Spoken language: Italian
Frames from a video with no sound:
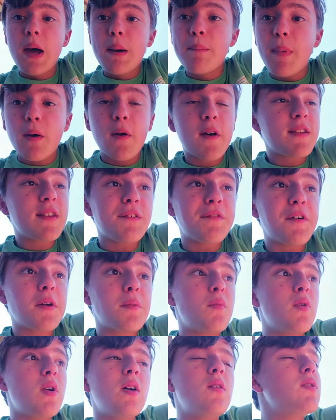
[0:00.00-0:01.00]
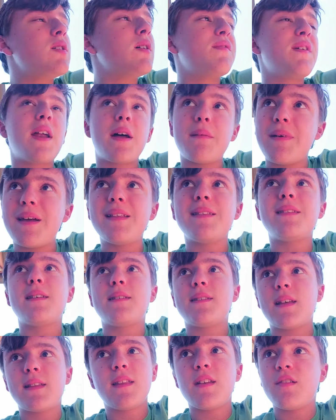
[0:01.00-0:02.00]
Ma questa Formula 1 veramente
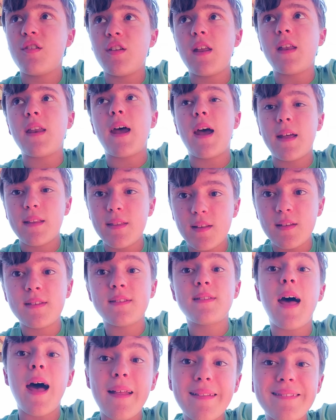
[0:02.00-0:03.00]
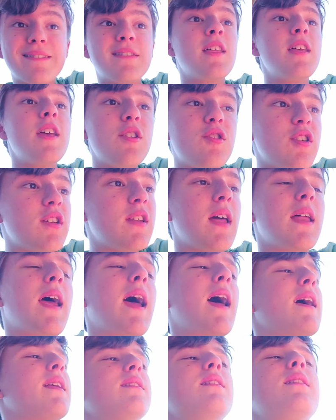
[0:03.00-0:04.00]
sta degenerando, sta
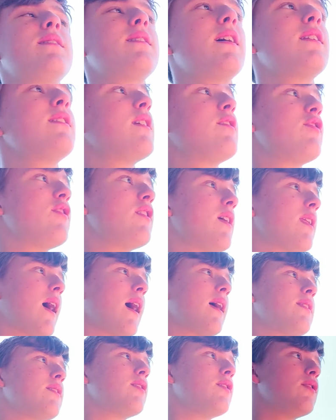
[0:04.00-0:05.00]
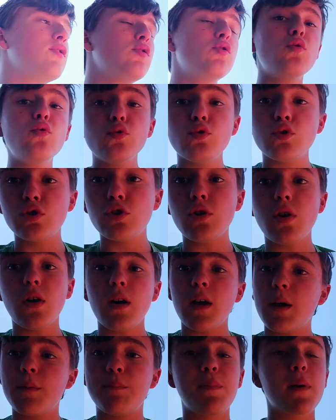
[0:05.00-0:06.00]
degenerando, sta degenerando in
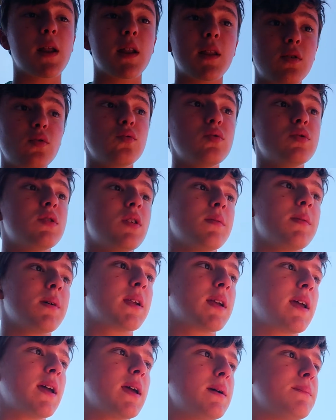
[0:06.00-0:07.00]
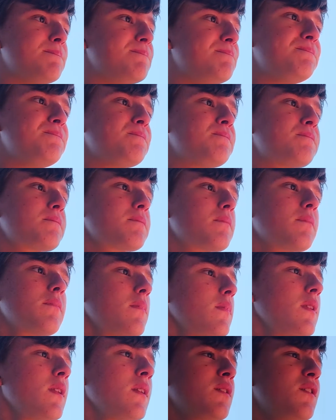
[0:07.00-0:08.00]
tutto e per tutto, perché
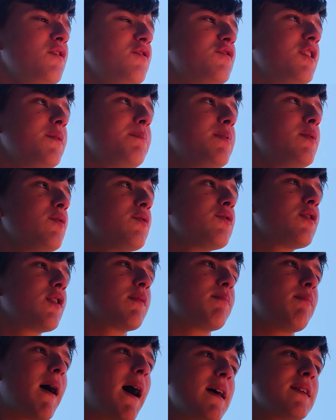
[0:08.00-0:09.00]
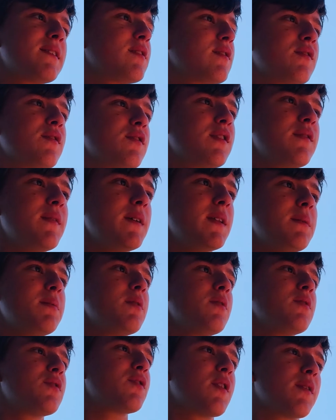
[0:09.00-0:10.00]
non c'è più un sorpasso, non si vede
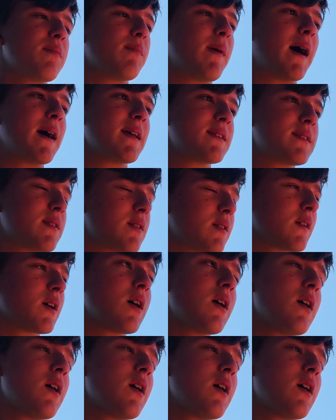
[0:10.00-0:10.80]
più un sorpasso.